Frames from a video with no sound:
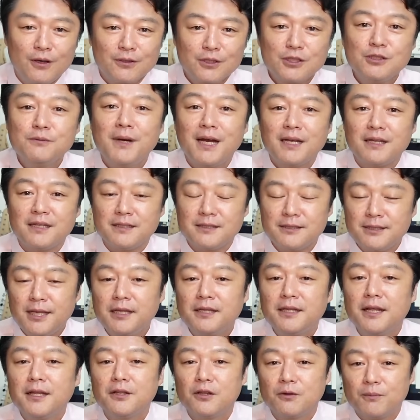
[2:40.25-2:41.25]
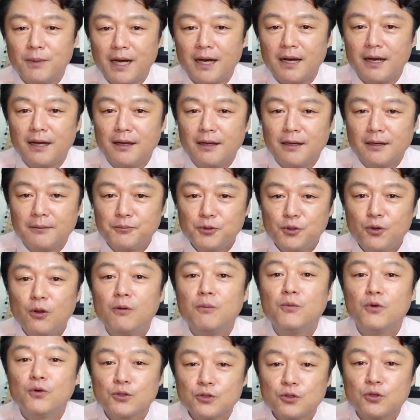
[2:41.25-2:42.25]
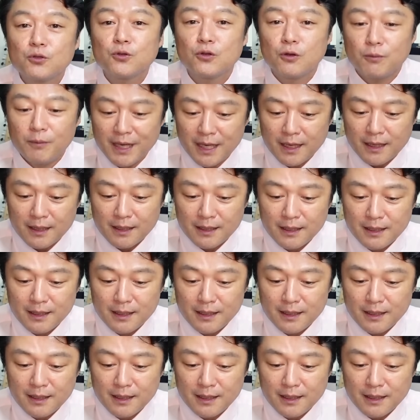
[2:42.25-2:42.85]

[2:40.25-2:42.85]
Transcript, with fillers: つまり宣伝の場プロモーションの場